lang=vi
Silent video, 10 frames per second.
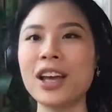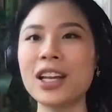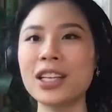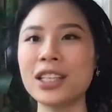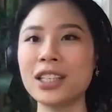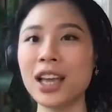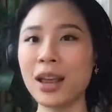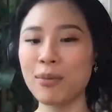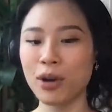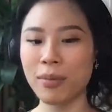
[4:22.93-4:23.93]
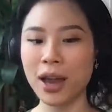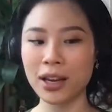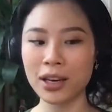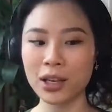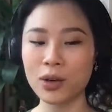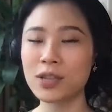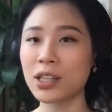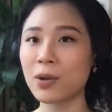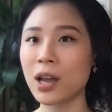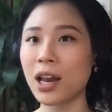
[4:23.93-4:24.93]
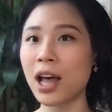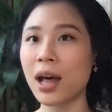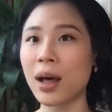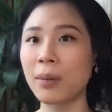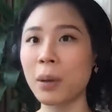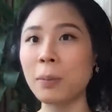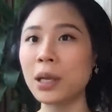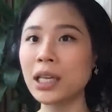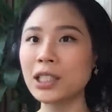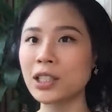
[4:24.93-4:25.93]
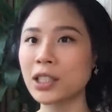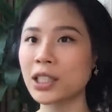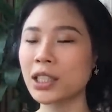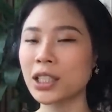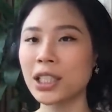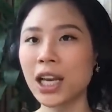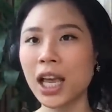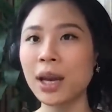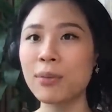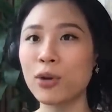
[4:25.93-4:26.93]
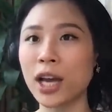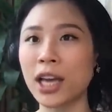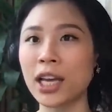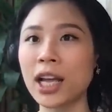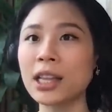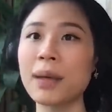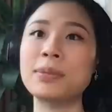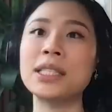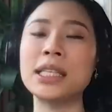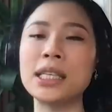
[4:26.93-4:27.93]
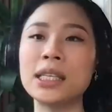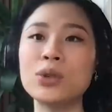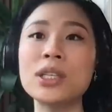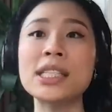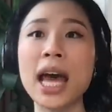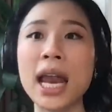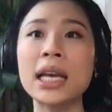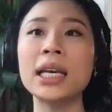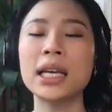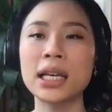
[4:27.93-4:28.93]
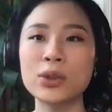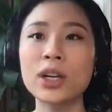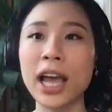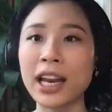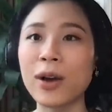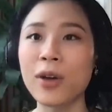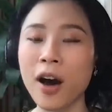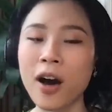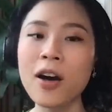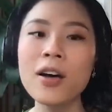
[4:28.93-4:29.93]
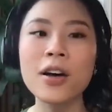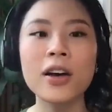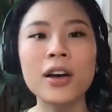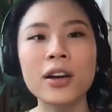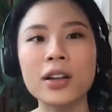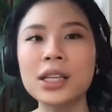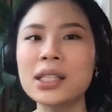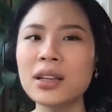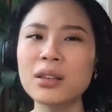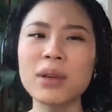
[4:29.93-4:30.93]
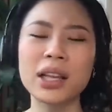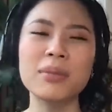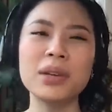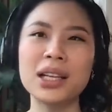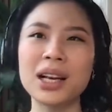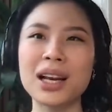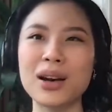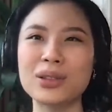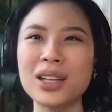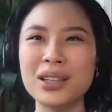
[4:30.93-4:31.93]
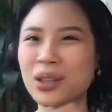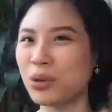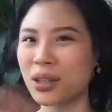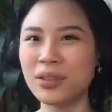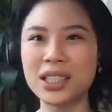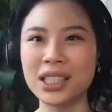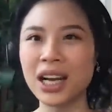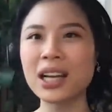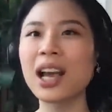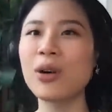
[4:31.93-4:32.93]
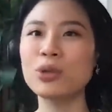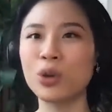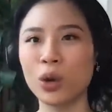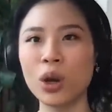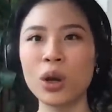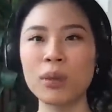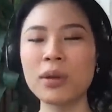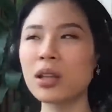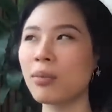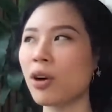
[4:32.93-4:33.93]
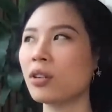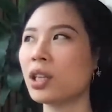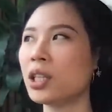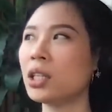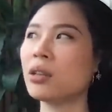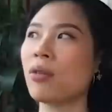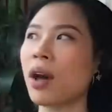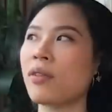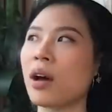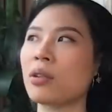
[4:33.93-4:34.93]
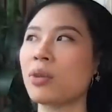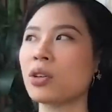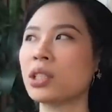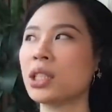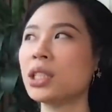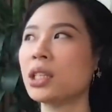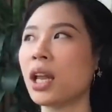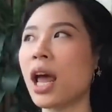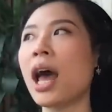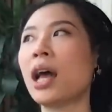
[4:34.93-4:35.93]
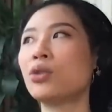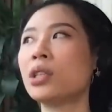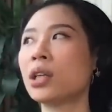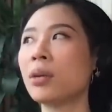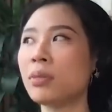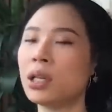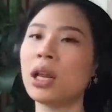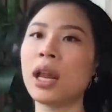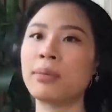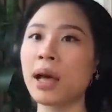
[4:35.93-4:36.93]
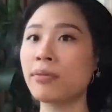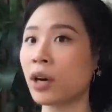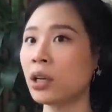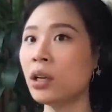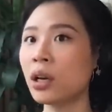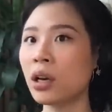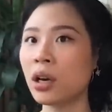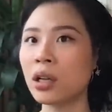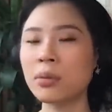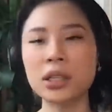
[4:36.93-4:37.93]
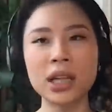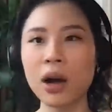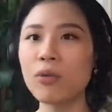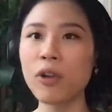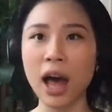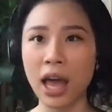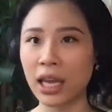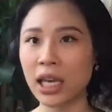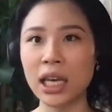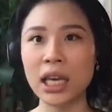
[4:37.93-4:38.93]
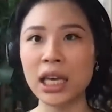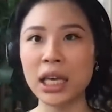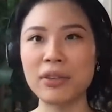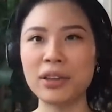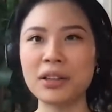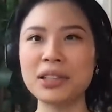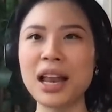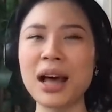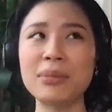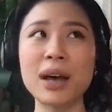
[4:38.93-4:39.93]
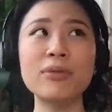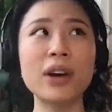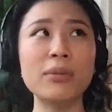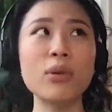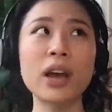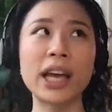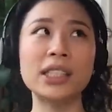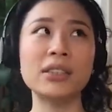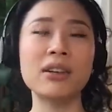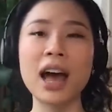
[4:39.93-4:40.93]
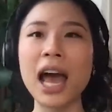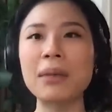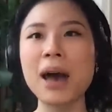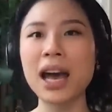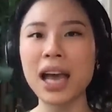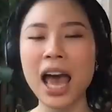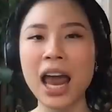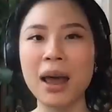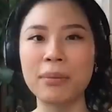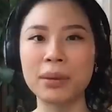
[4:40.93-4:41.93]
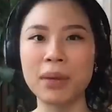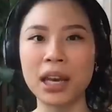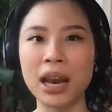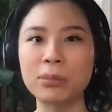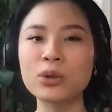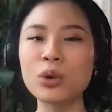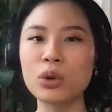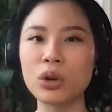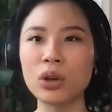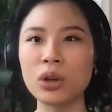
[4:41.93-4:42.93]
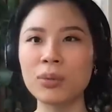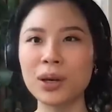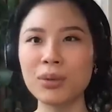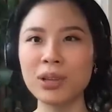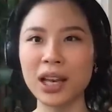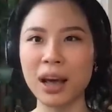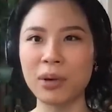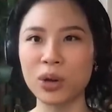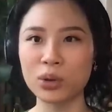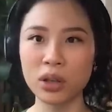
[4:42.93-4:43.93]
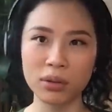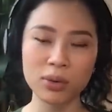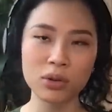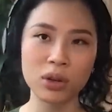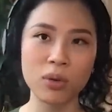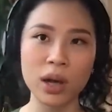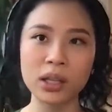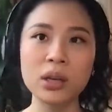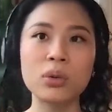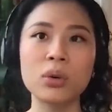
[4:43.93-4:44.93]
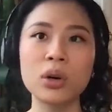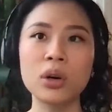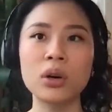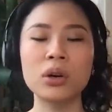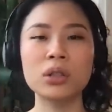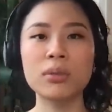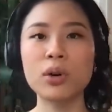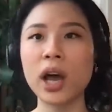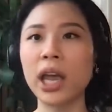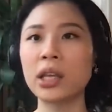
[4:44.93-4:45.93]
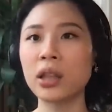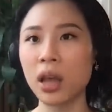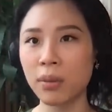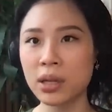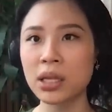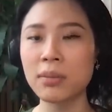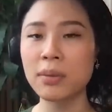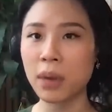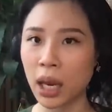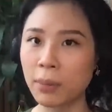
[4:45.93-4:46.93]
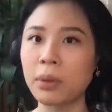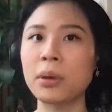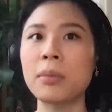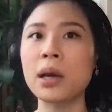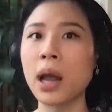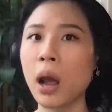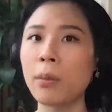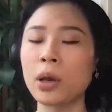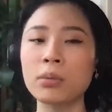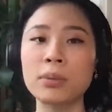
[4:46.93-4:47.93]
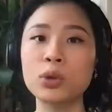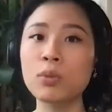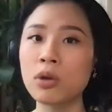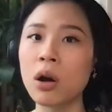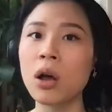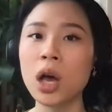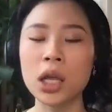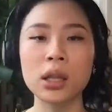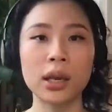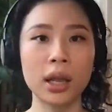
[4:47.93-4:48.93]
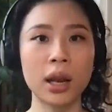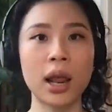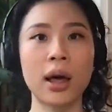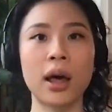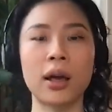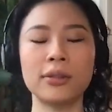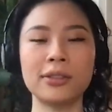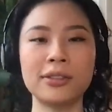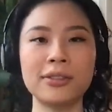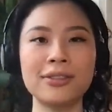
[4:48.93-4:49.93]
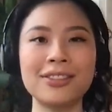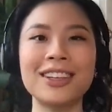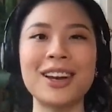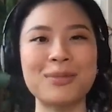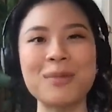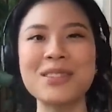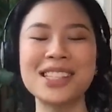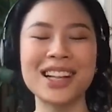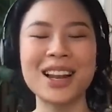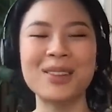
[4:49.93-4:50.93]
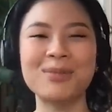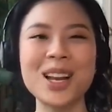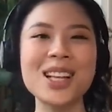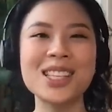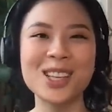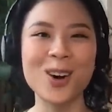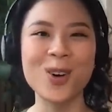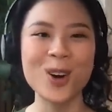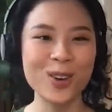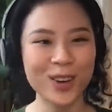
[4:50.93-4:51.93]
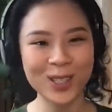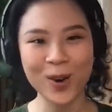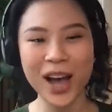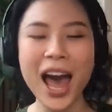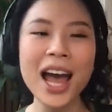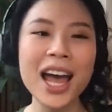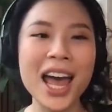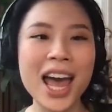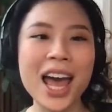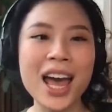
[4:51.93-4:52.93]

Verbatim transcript: viết nên một cái bản nghiên cứu và sau đấy là publish lên một cái tạp chí chuyên san chuyên ngành nào đó à, thì riêng trong ngành tâm lý là đã có rất là nhiều những cái vị trí khác nhau rồi bình thường mọi người nhìn từ ngoài vào thì mọi người sẽ chỉ thấy là à chuyên gia tâm lý là làm tham vấn nhưng thực ra không phải tại vì thực ra làm tham vấn một ngày chỉ được hai ba ca là mình mệt lắm rồi mình không thể nào mà nói chuyện với một người quá nhiều trong một ngày như thế mình sẽ bị mệt mình bị burnout mình không tập trung được thế nên là những người làm tâm lý sẽ làm rất là nhiều vai trò khác